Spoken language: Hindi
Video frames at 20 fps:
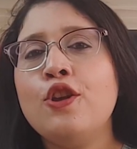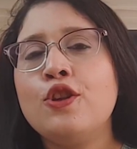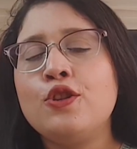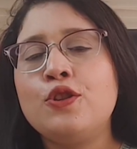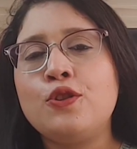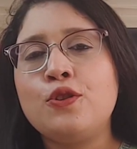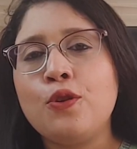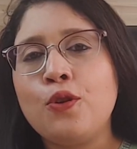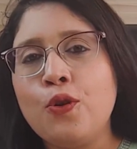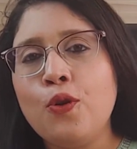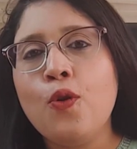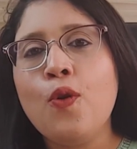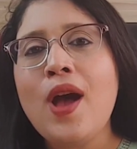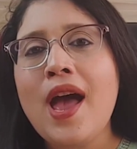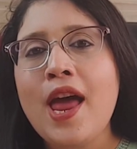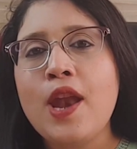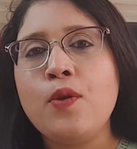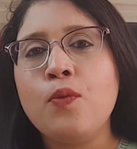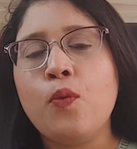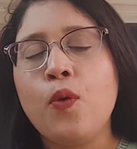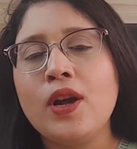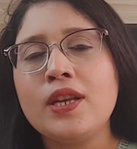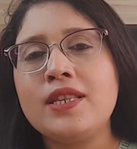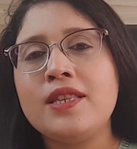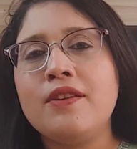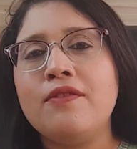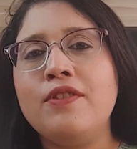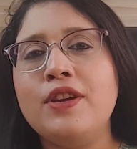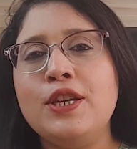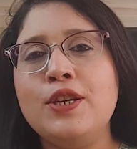so go and watch
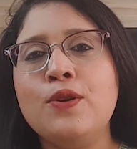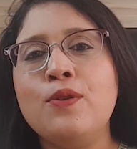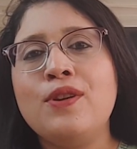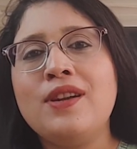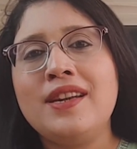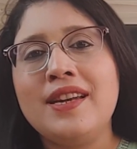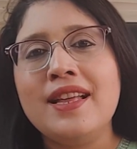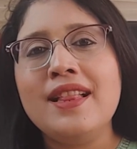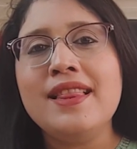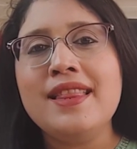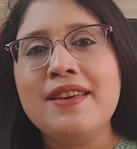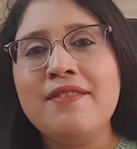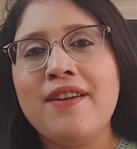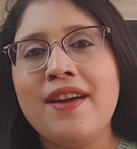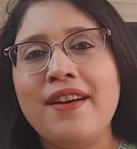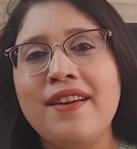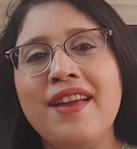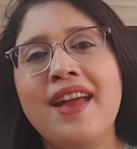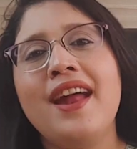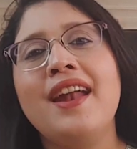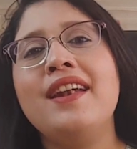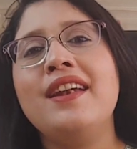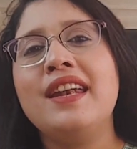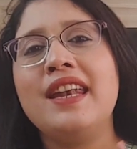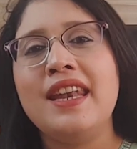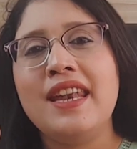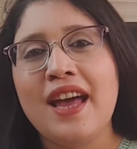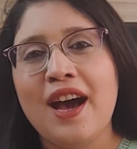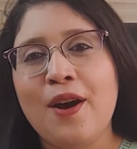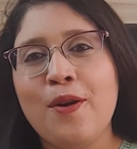the video till the very
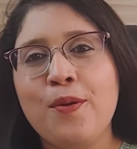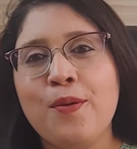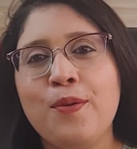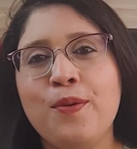end now.